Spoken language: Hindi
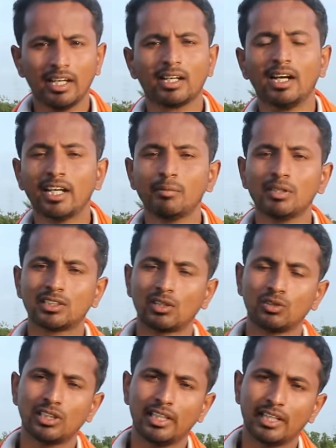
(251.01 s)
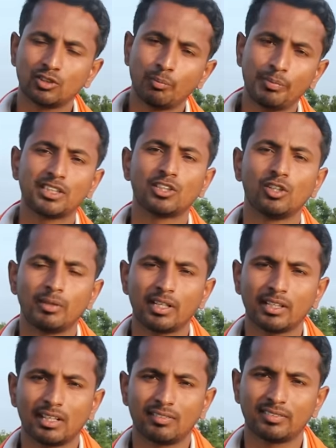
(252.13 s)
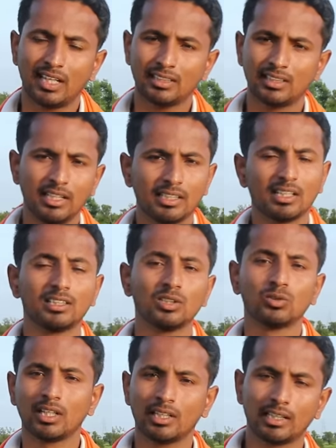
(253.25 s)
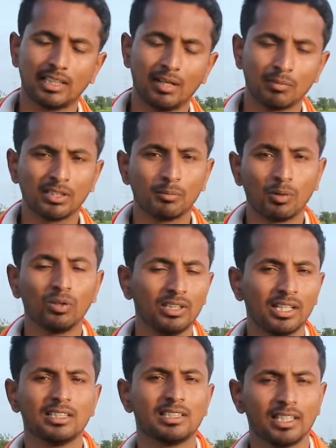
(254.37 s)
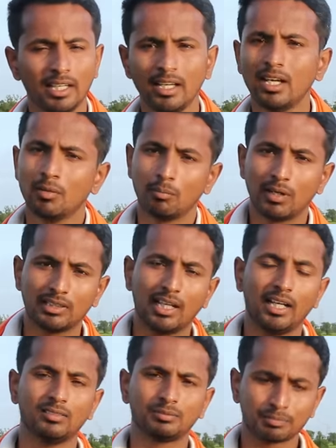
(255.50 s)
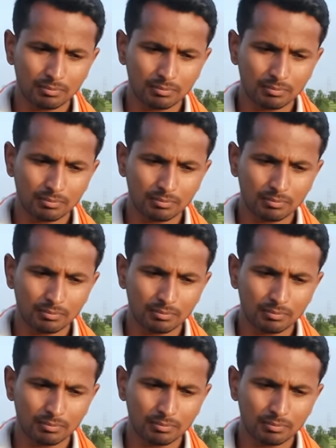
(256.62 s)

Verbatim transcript: एक घंटे में 100 से 120 किलोमीटर की रफ्तार से ये इधर से उधर करता है मतलब बहुत तेज़ी से ये बढ़ता है